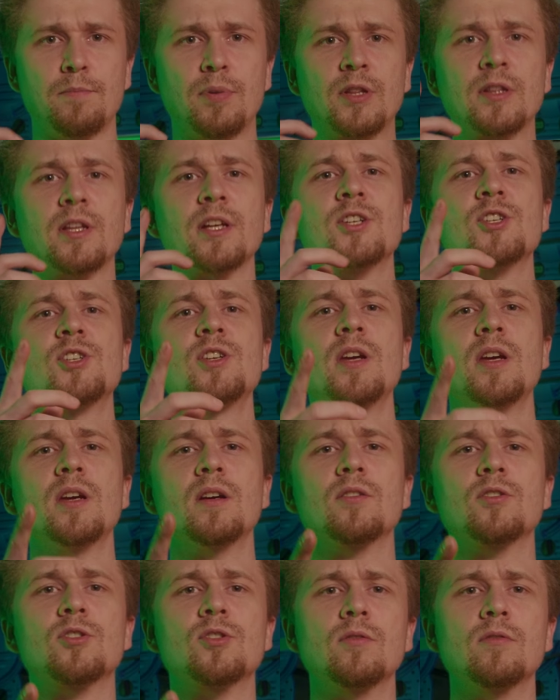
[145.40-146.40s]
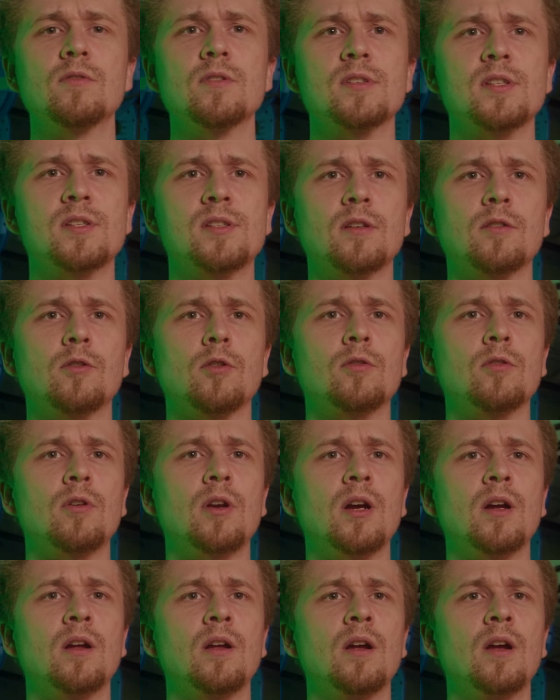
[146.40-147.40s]
быть точнее, что оно за стекло,
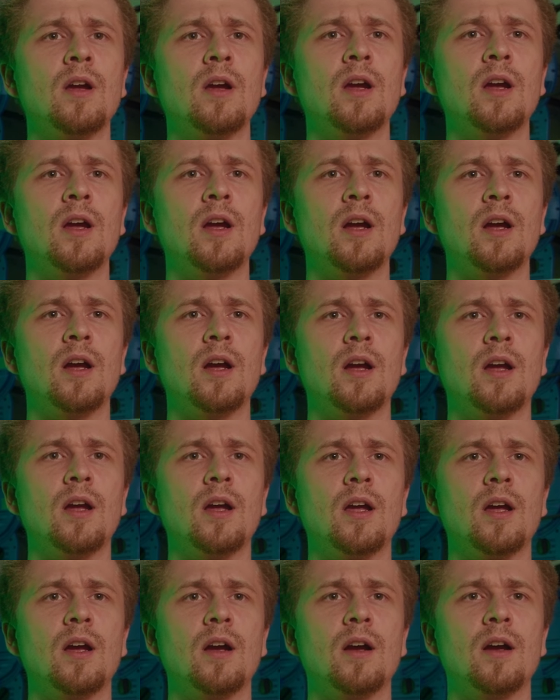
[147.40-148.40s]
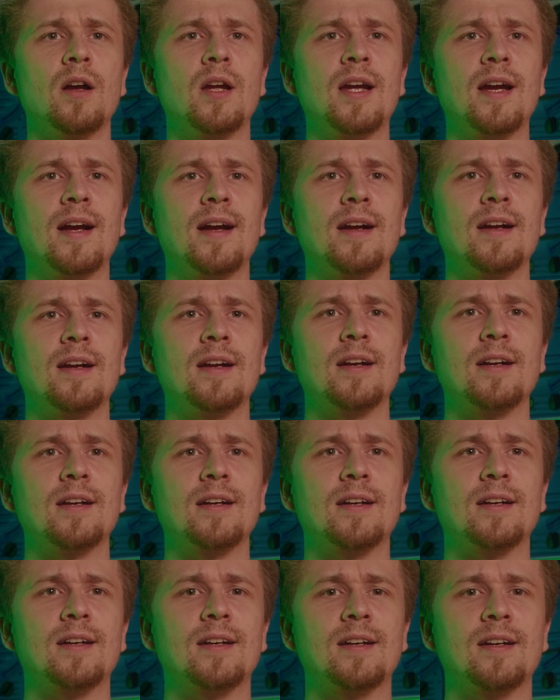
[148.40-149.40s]
Толя? Ксин CF
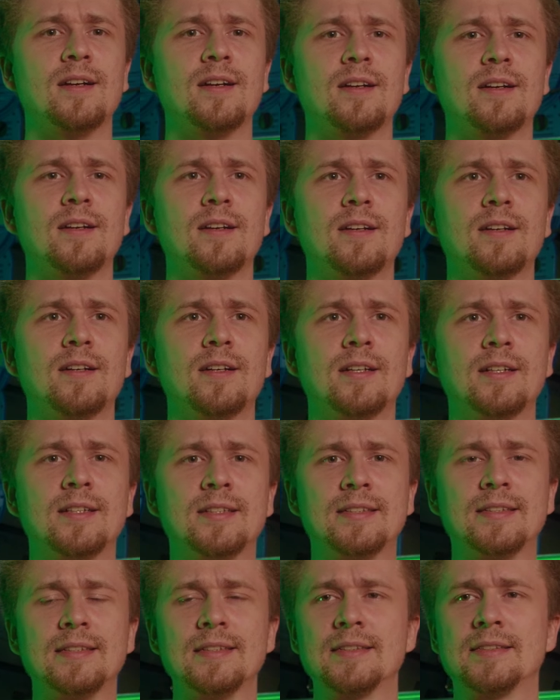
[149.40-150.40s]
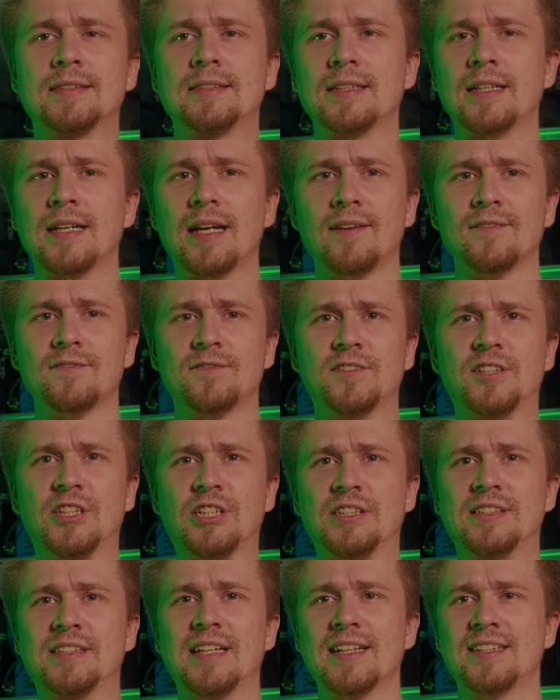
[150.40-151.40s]
16 миллиметров. Ксин CF
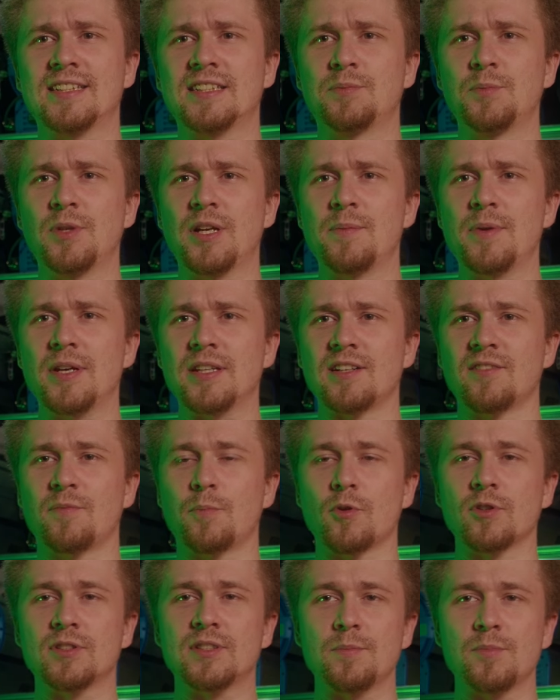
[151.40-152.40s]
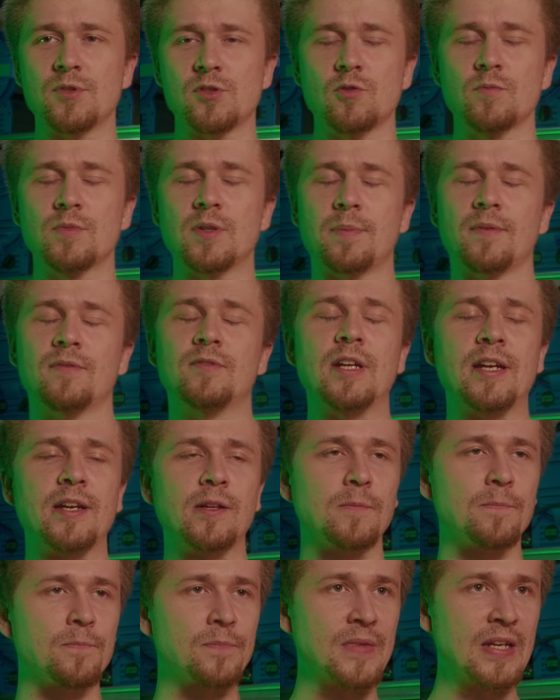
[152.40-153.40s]
16 миллиметров просто бездумно
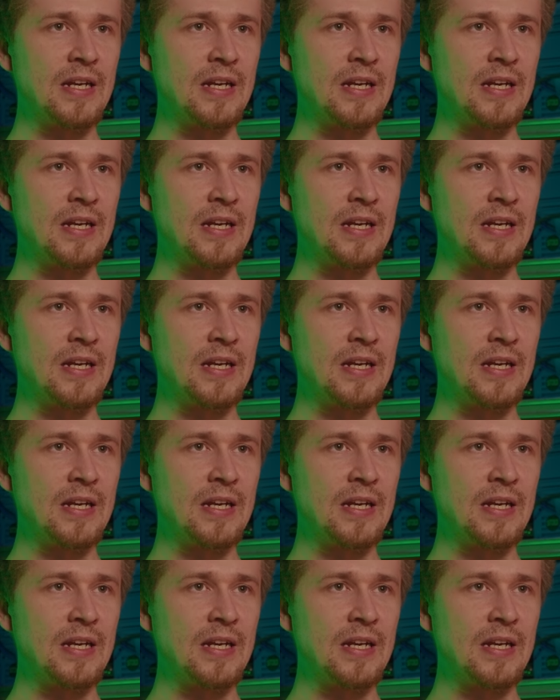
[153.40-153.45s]
повторил.